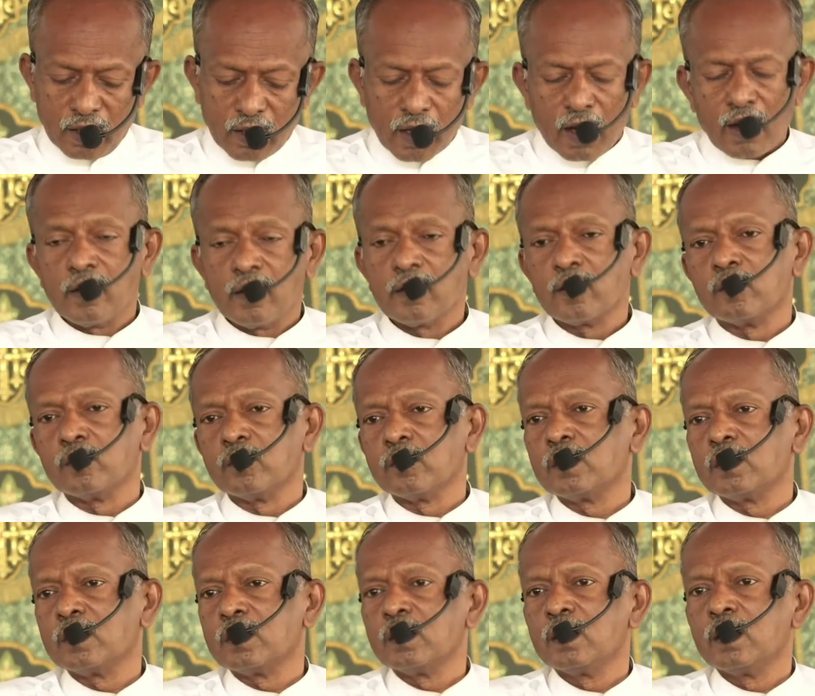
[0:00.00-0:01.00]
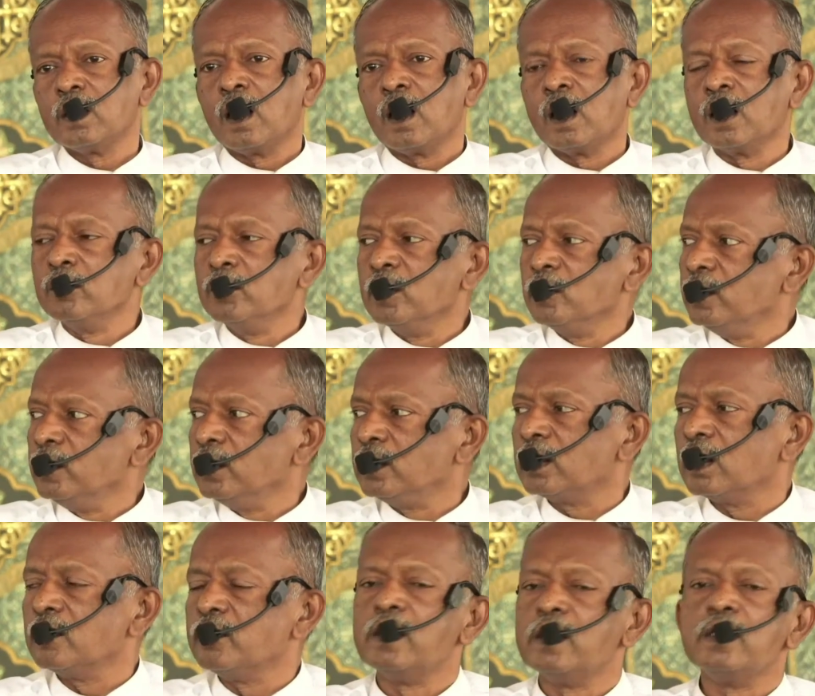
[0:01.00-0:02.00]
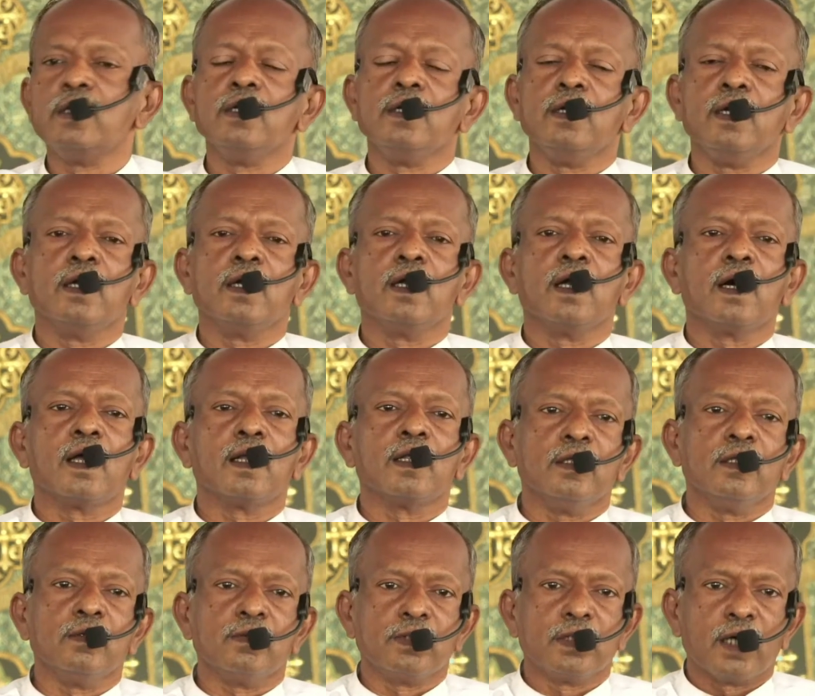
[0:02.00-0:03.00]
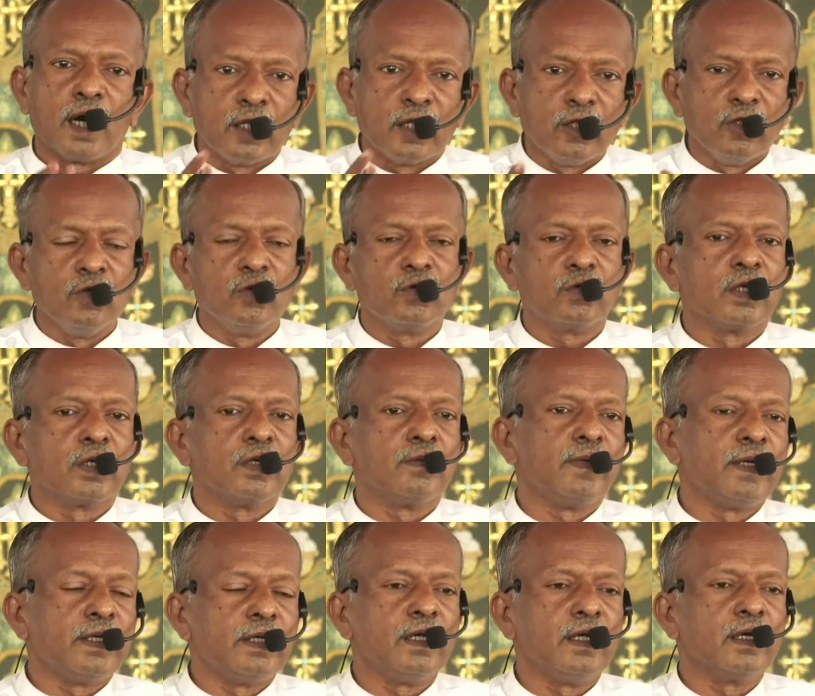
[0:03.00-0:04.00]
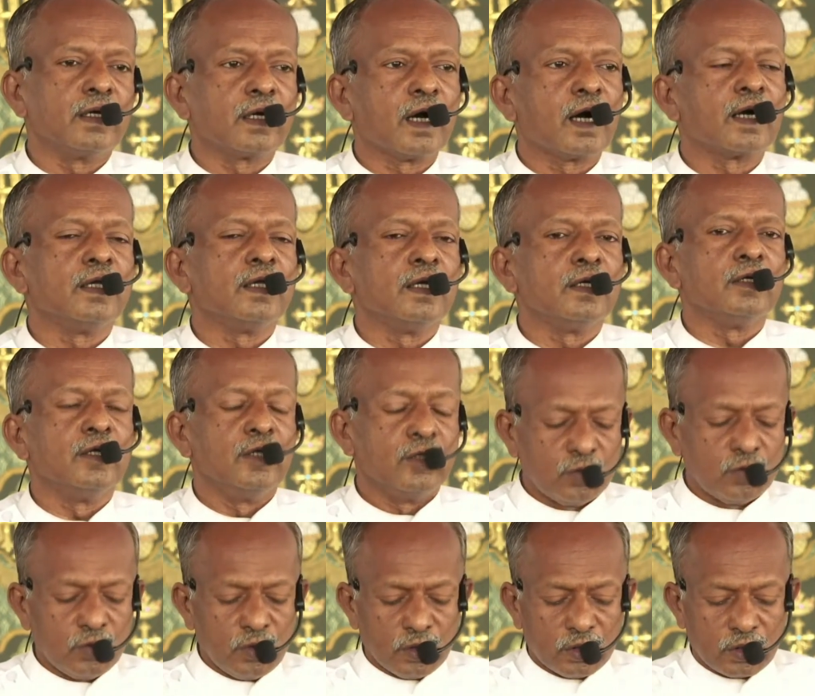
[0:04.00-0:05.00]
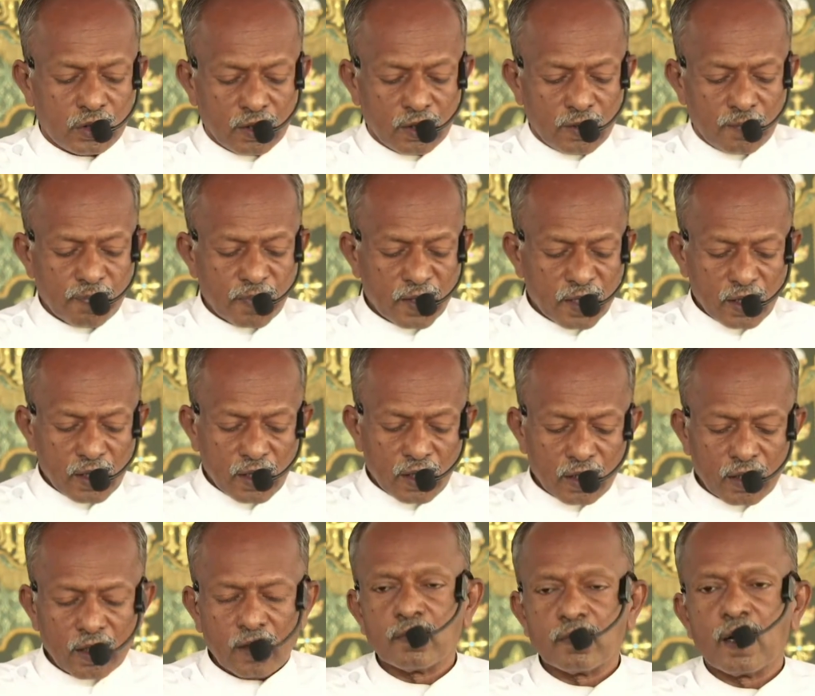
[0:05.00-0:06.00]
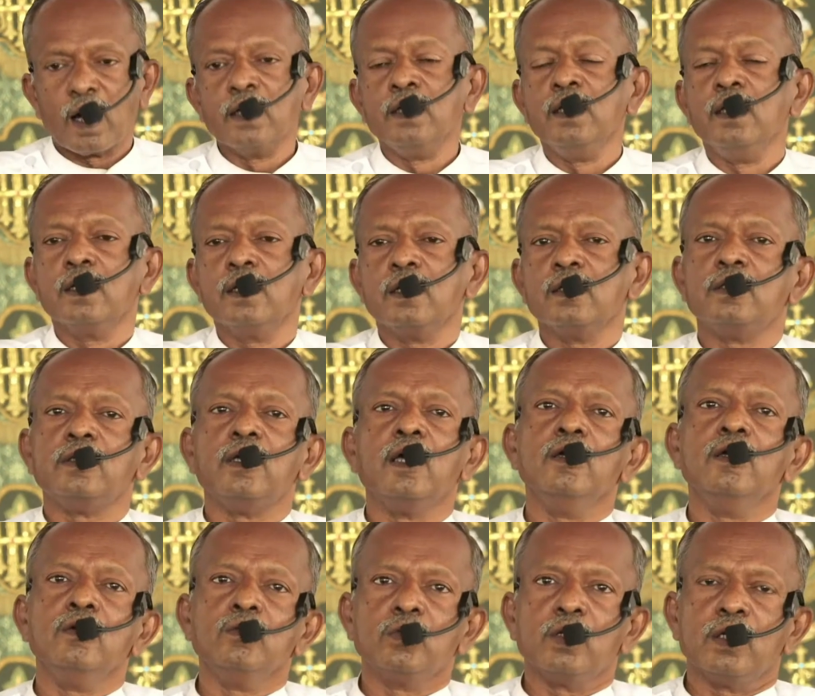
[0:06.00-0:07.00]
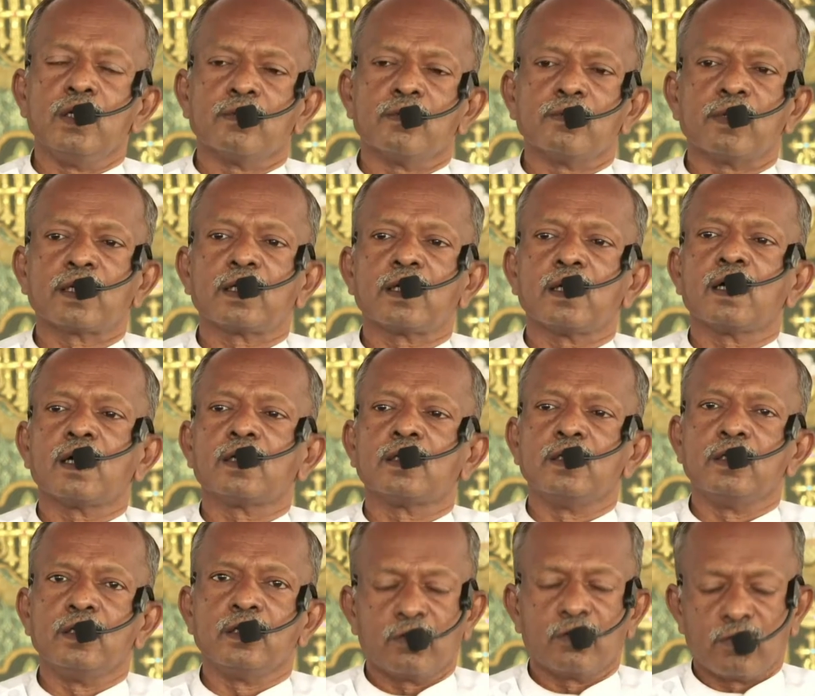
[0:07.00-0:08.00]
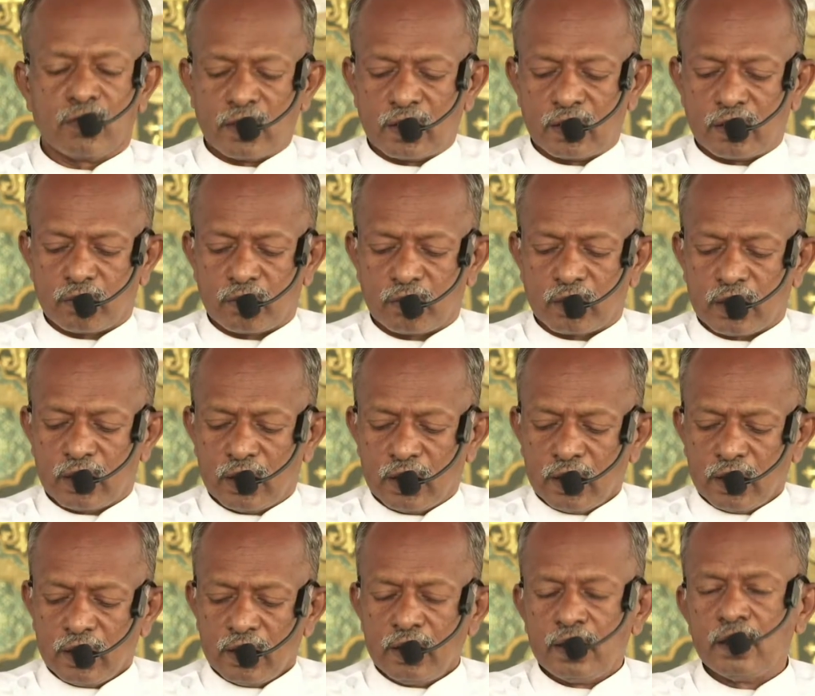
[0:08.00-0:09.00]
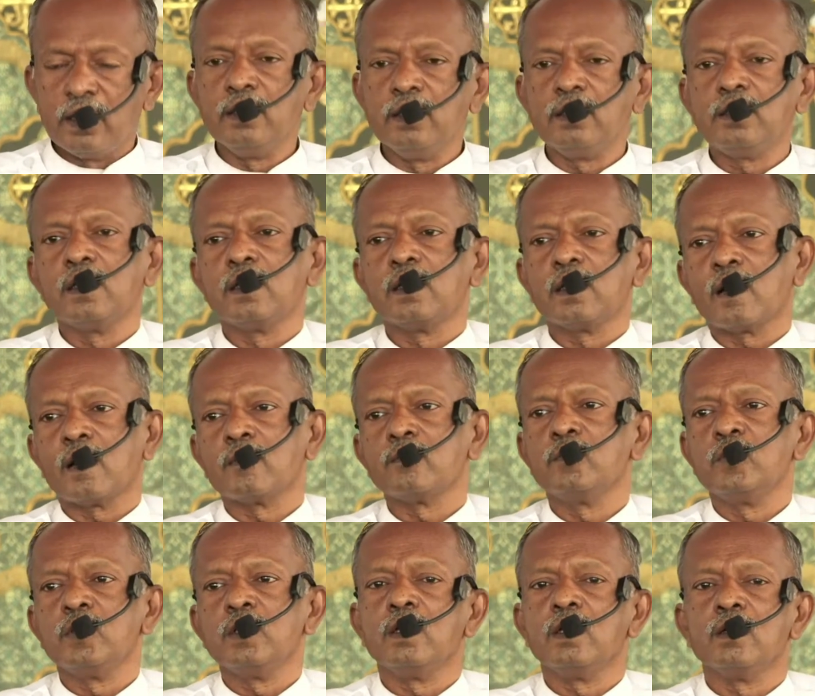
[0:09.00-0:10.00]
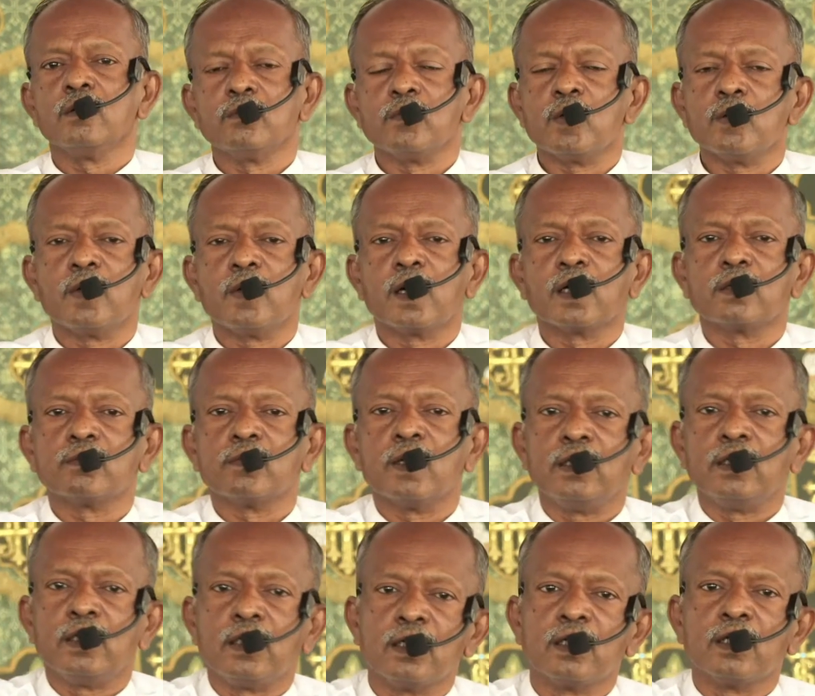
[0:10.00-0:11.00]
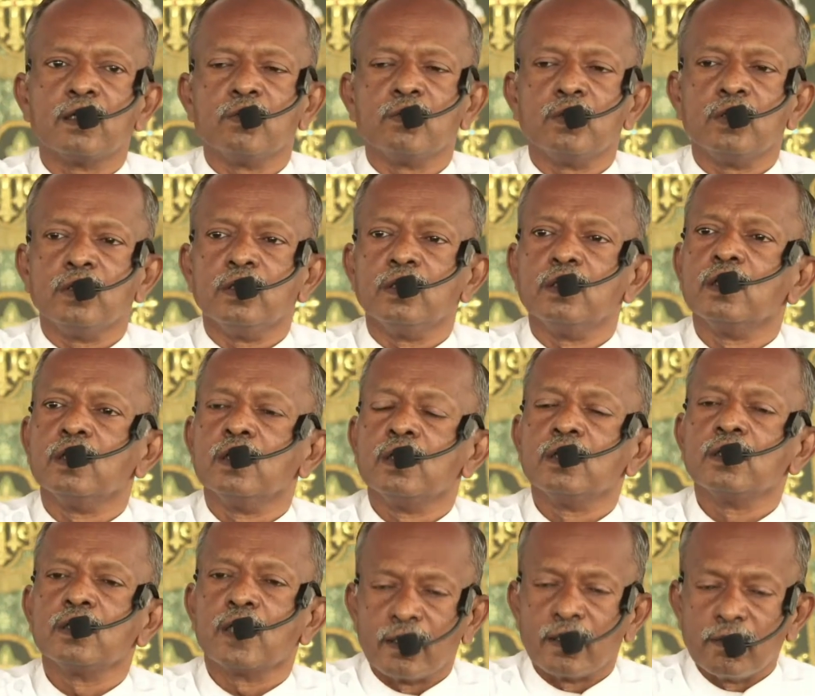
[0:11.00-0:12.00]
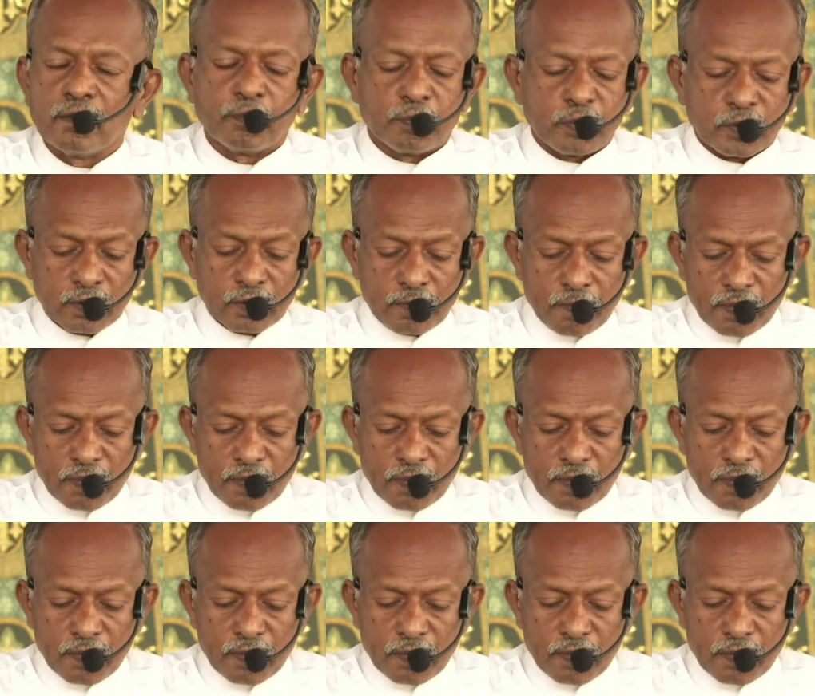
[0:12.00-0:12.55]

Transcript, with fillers: நாம் அனுபவிக்க வேண்டிய அல்லது வந்து அறிந்து கொள்ள வேண்டிய காரியங்களை குறித்து நாம் அதிக தெளிவுடைய மக்களாக இருக்க வேண்டும் இன்றைக்கு நம்முடைய முன்பாக வைக்கின்ற ஒரு தலைப்பு